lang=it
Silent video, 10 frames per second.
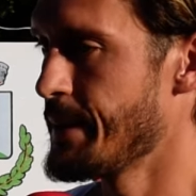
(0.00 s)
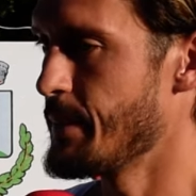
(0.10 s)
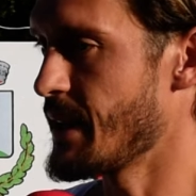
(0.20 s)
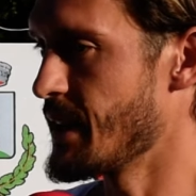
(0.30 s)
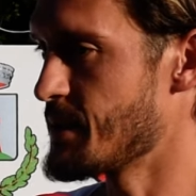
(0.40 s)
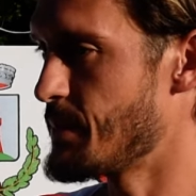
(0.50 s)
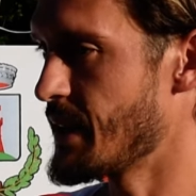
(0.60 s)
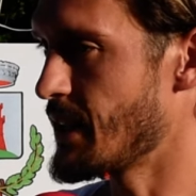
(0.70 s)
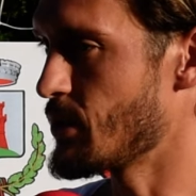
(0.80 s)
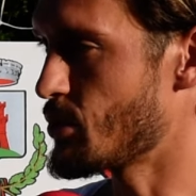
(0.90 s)
perché
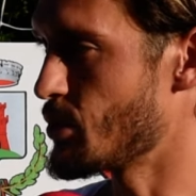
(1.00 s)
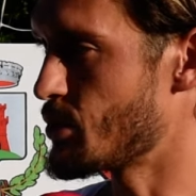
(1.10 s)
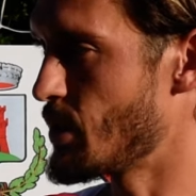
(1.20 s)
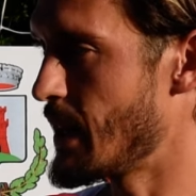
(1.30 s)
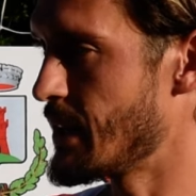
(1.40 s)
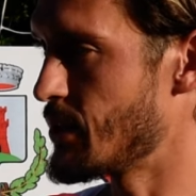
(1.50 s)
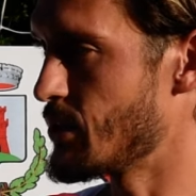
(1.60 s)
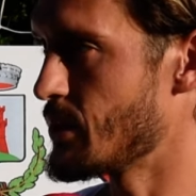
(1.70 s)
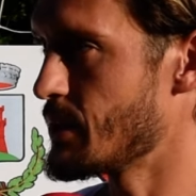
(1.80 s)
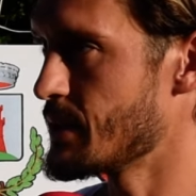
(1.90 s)
rispetto allo scorso
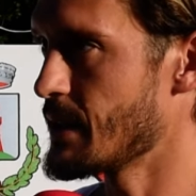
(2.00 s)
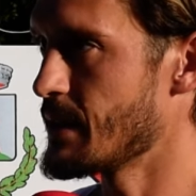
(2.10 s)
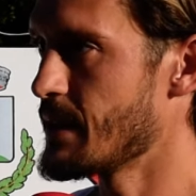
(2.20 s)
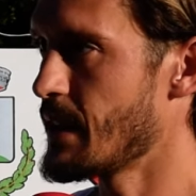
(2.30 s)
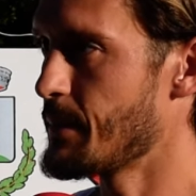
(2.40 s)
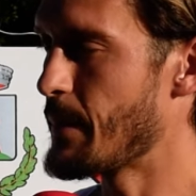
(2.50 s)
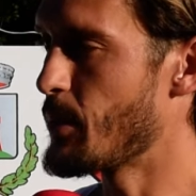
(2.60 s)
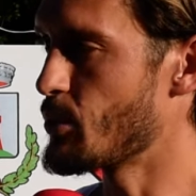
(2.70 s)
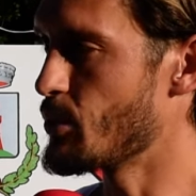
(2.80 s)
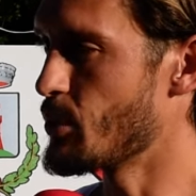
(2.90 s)
anno abbiamo
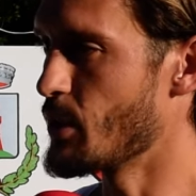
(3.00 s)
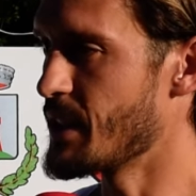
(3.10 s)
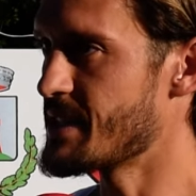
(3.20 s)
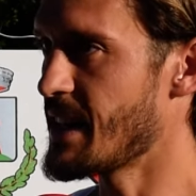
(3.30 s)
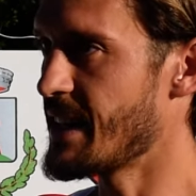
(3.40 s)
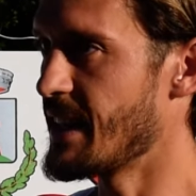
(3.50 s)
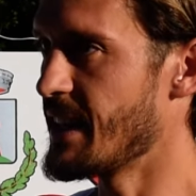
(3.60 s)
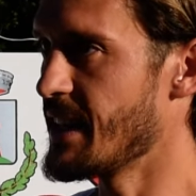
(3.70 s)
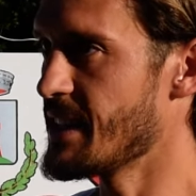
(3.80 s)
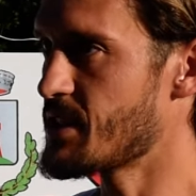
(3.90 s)
potuto iniziare
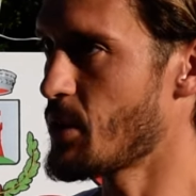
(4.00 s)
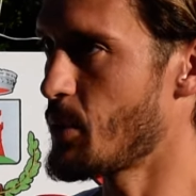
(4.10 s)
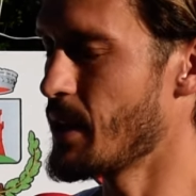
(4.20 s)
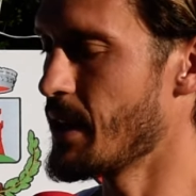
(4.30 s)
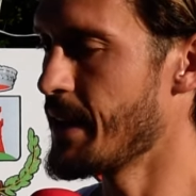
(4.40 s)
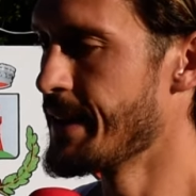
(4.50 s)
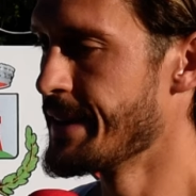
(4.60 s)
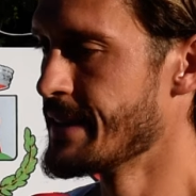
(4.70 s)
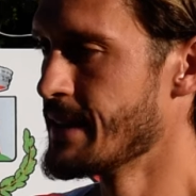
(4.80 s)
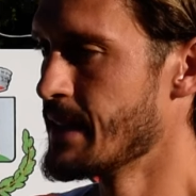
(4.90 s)
dall'inizio e quindi
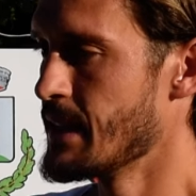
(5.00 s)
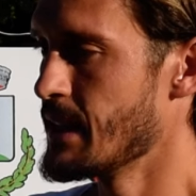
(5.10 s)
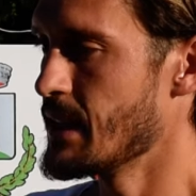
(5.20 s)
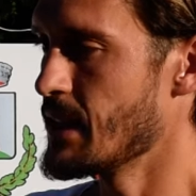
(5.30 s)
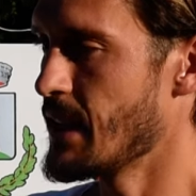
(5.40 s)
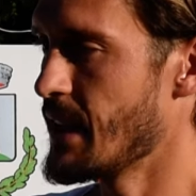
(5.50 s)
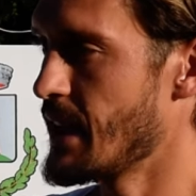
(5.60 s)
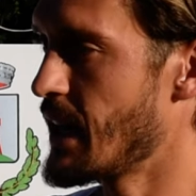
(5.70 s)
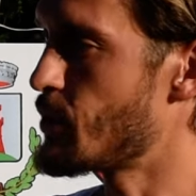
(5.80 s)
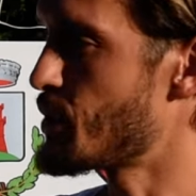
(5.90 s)

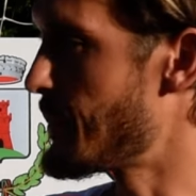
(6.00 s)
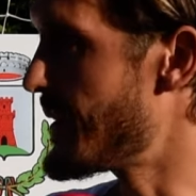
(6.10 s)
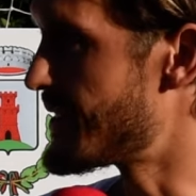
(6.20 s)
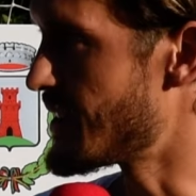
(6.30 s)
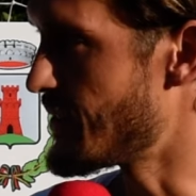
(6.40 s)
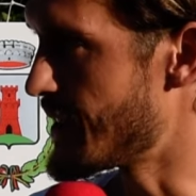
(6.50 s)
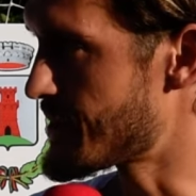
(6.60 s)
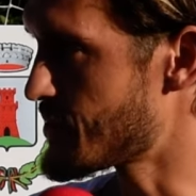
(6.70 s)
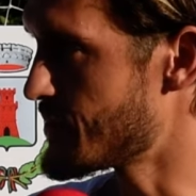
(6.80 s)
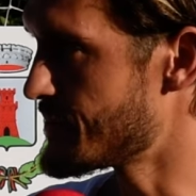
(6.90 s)
eh, è totalmente
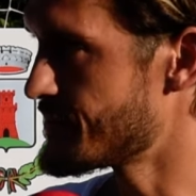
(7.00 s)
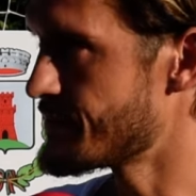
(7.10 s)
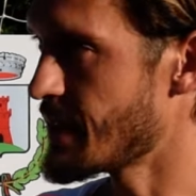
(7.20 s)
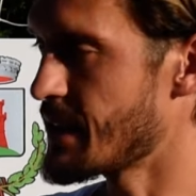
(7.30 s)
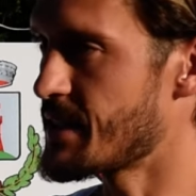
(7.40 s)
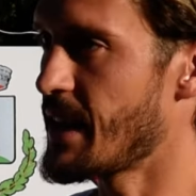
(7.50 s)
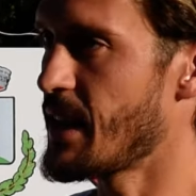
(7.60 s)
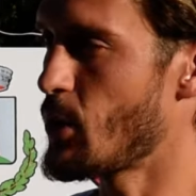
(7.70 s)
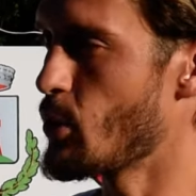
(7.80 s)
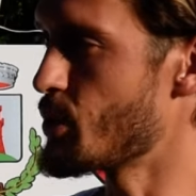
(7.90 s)
diverso. Entrare
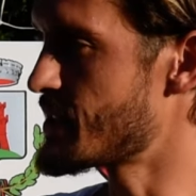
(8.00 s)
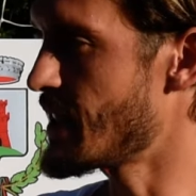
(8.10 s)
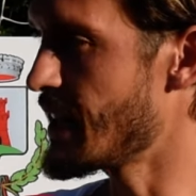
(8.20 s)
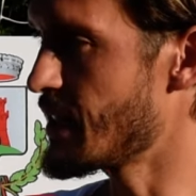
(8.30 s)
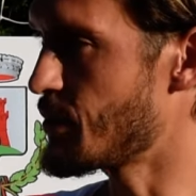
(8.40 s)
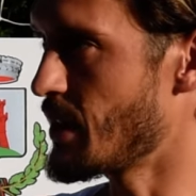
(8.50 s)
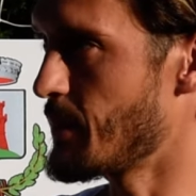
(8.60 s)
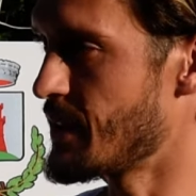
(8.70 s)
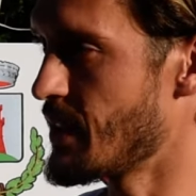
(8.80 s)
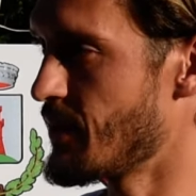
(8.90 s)
in corsa è
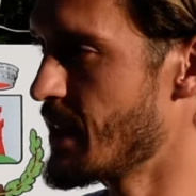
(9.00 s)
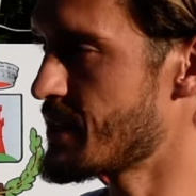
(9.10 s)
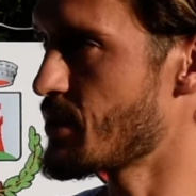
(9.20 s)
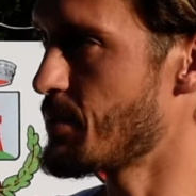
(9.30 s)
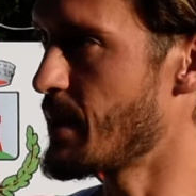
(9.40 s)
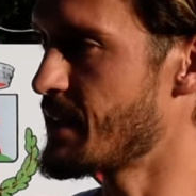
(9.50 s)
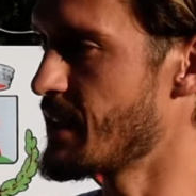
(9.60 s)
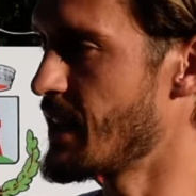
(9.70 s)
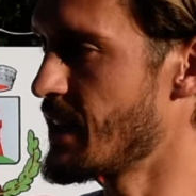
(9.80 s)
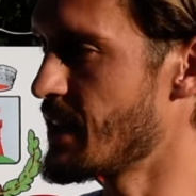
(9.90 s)
totalmente diverso che
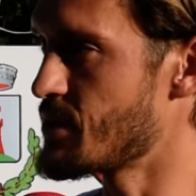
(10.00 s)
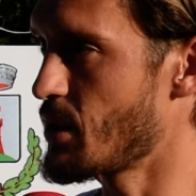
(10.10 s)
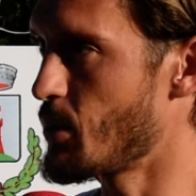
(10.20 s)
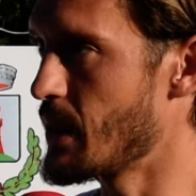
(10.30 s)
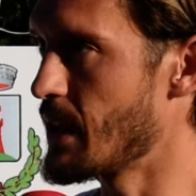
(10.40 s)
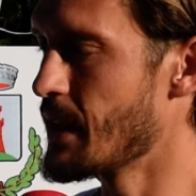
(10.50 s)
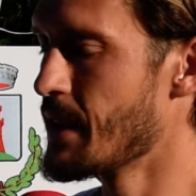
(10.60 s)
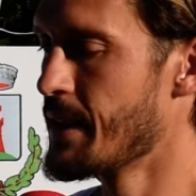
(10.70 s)
partire dall'inizio, quindi